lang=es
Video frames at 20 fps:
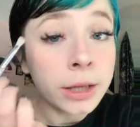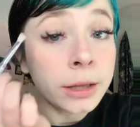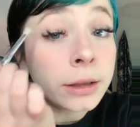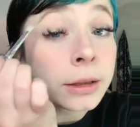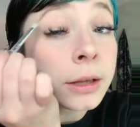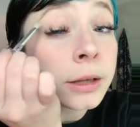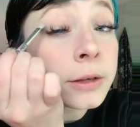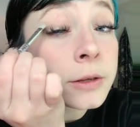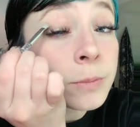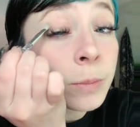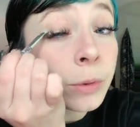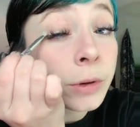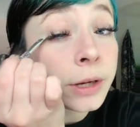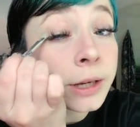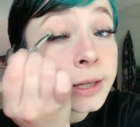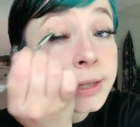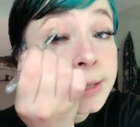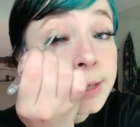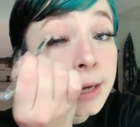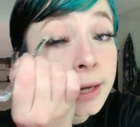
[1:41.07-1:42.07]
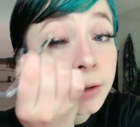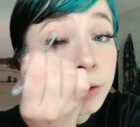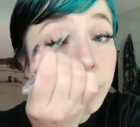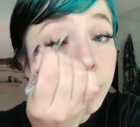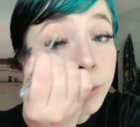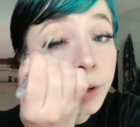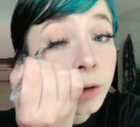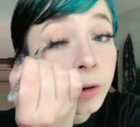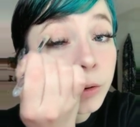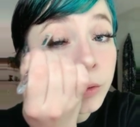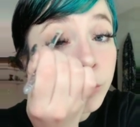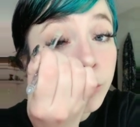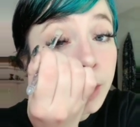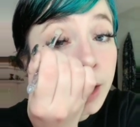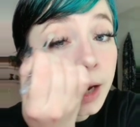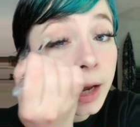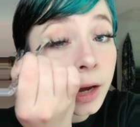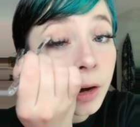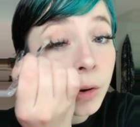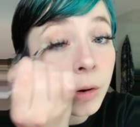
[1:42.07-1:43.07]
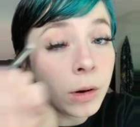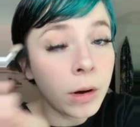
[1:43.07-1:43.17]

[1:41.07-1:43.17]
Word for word: Después anduve con un Leo.